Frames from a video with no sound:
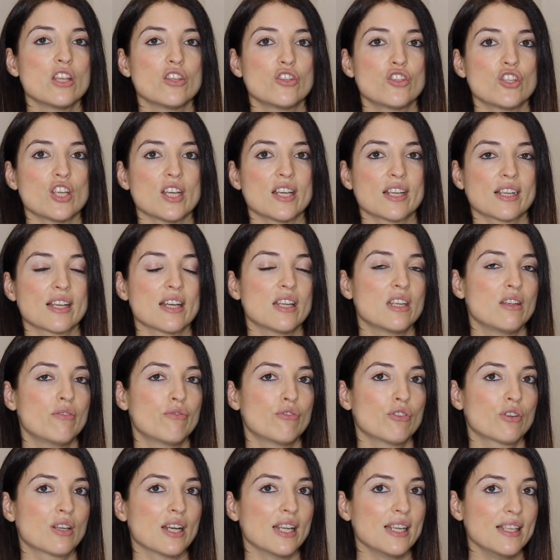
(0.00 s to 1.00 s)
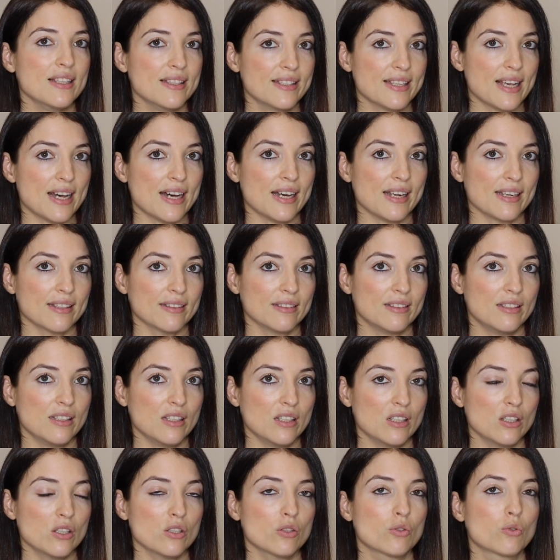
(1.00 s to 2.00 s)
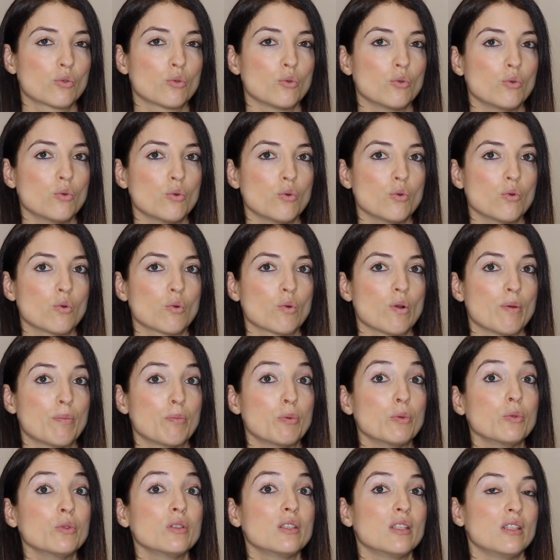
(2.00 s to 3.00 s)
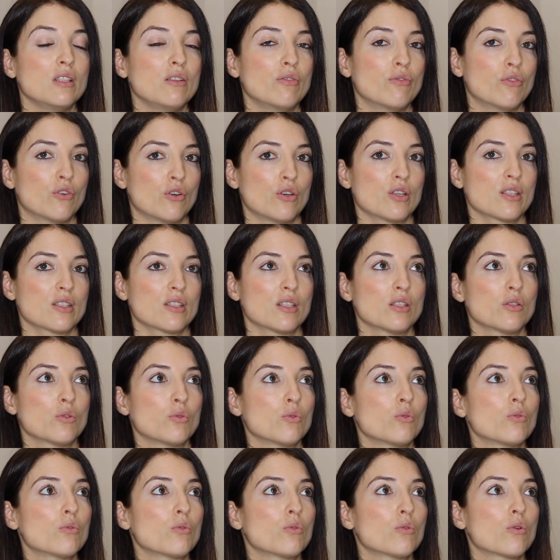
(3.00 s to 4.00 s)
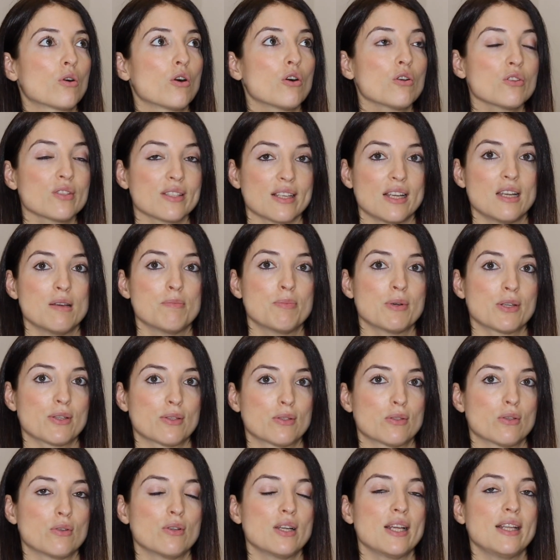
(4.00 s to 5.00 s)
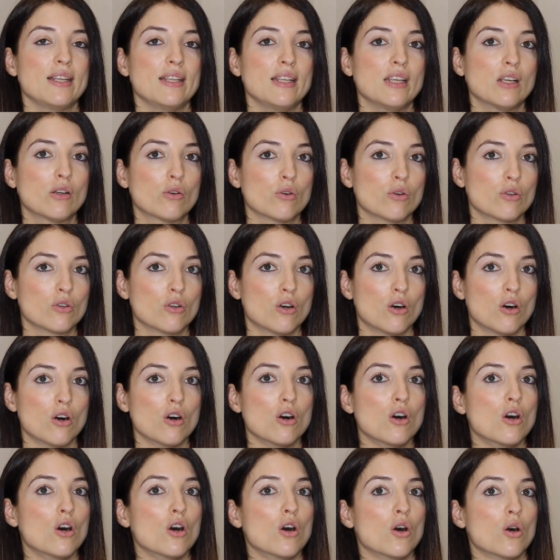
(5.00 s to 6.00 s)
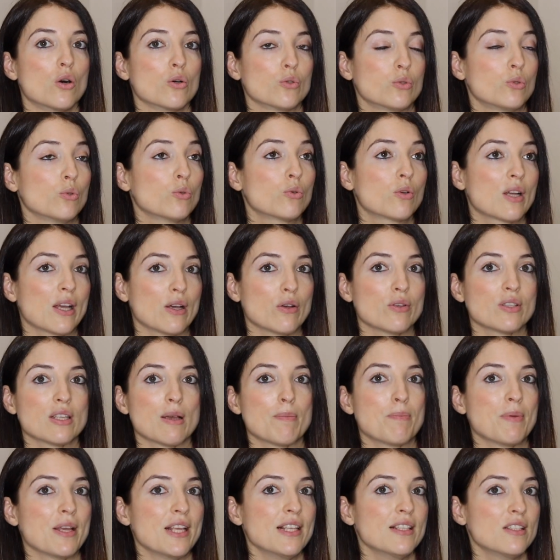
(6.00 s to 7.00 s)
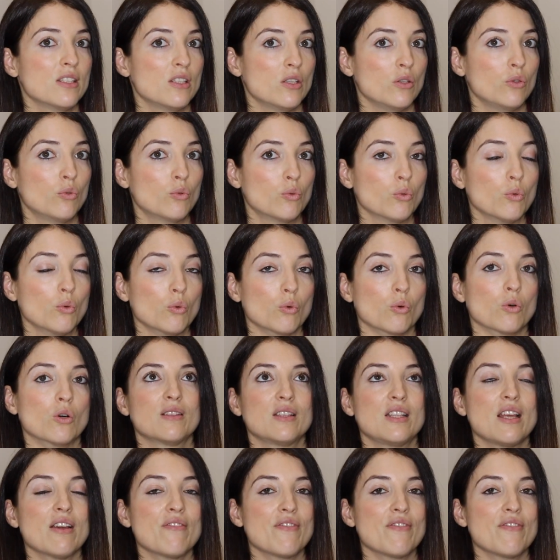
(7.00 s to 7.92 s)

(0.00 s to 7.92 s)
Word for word: cerca di focalizzarti su quei punti di forza, su cosa le persone dicono o su cosa pensi tu di